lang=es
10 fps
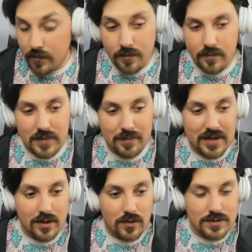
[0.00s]
me,
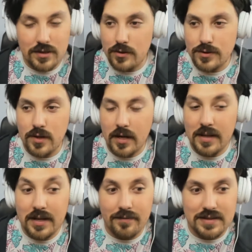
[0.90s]
me, desconcentró, sorry, mi
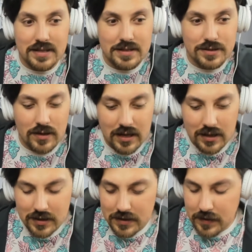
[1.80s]
déficit atencional.
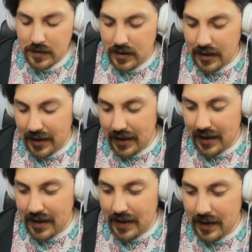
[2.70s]

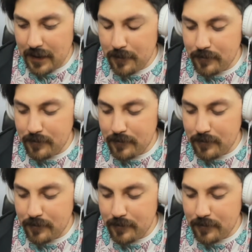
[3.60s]
Eh,